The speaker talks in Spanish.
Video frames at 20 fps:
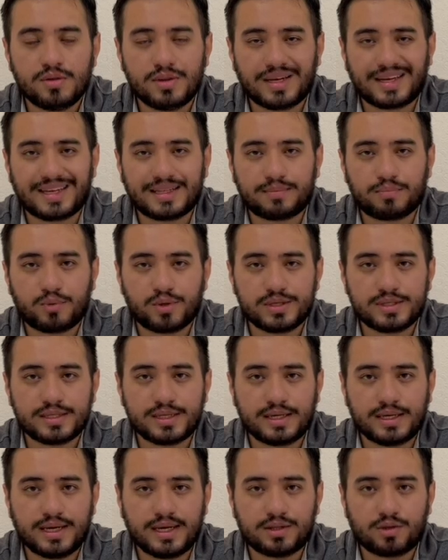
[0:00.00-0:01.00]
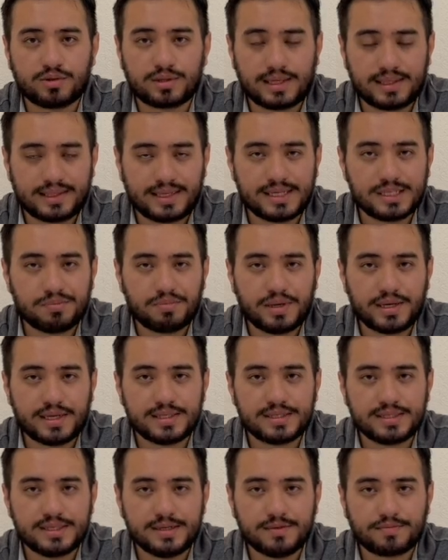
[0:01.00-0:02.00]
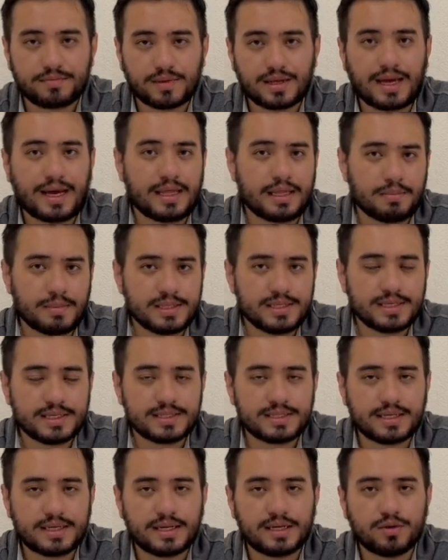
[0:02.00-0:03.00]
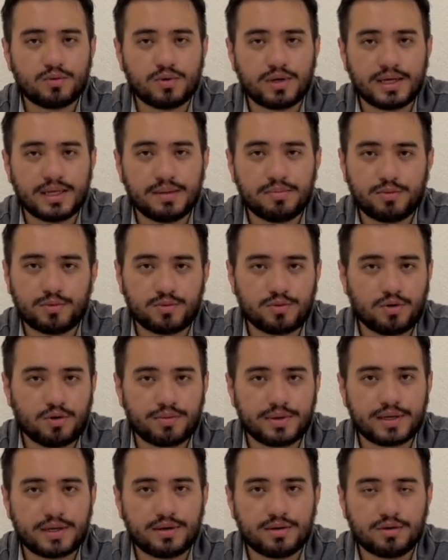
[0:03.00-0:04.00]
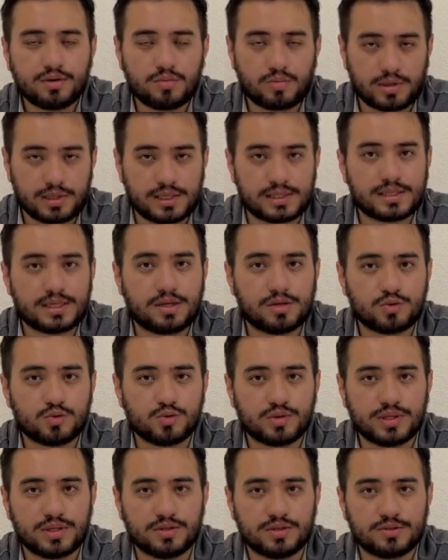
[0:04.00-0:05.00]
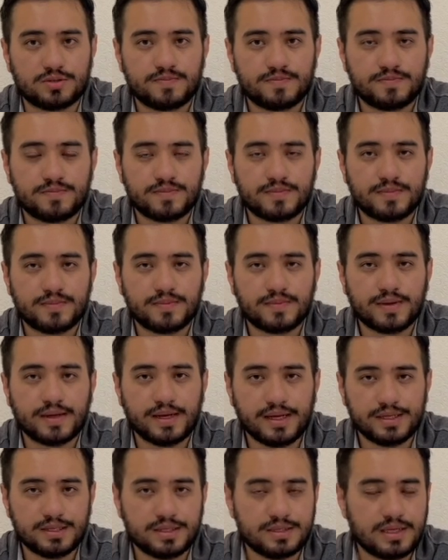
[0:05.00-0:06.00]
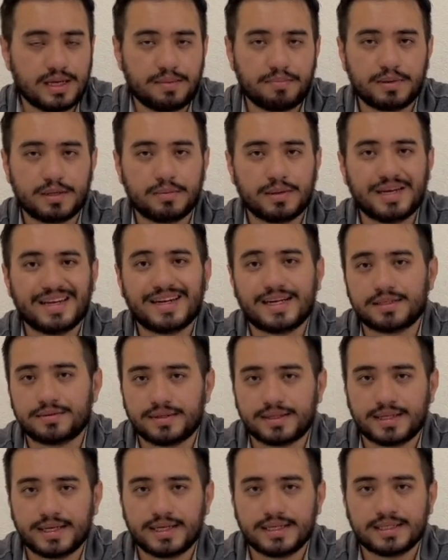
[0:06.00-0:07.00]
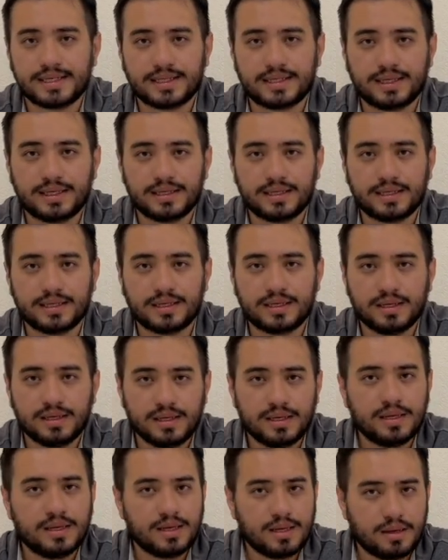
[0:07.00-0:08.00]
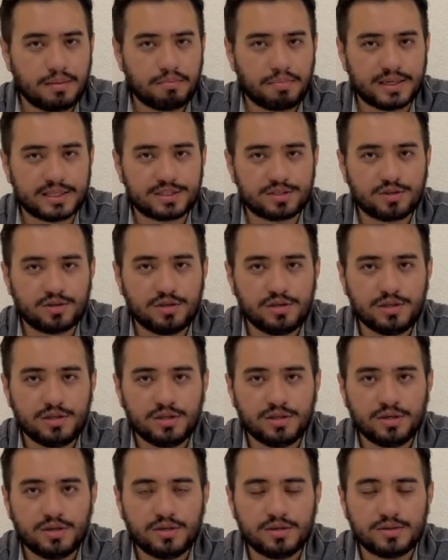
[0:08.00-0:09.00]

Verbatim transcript: de que puedes tener la total transparencia, además de que está regulada por un gobierno como el de Estados Unidos. Esa es la primera de las ventajas que tiene Pats Gold.